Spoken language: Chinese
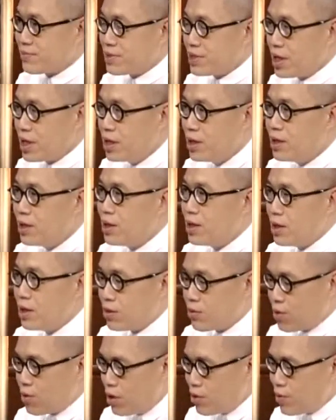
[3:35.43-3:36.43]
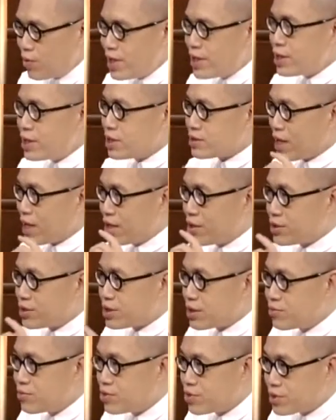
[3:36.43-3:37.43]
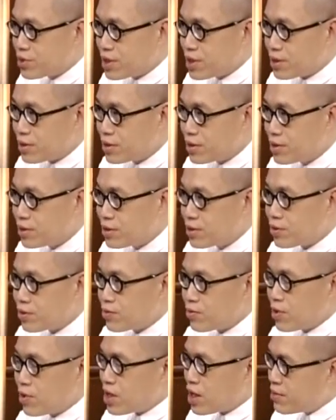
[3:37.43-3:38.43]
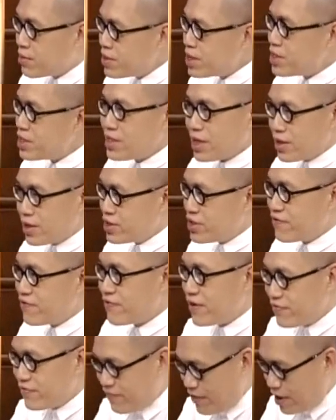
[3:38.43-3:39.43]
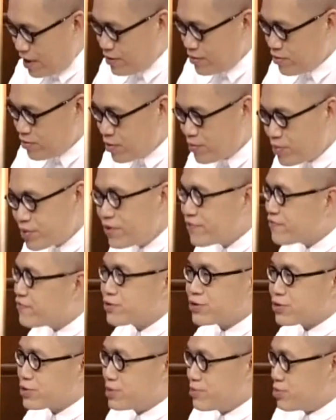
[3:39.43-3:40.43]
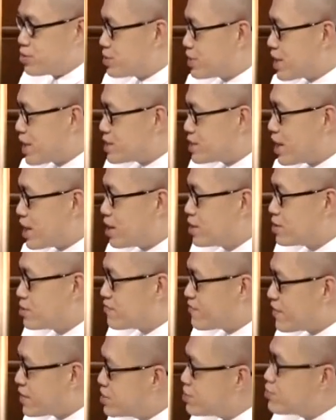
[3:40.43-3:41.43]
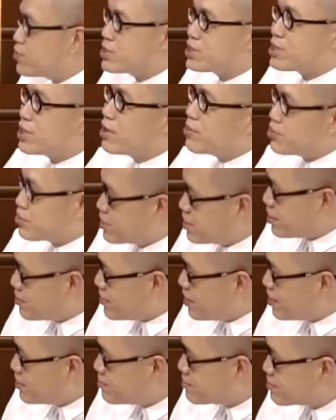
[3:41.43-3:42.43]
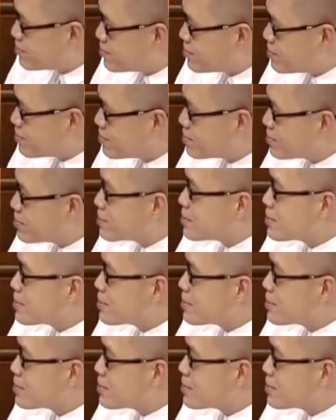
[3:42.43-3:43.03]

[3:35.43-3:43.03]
的是什么呢？我为了要达到这个目的，我可不可以想一些方法？我不用付出那么多代价，反正我只要目的嘛。啊，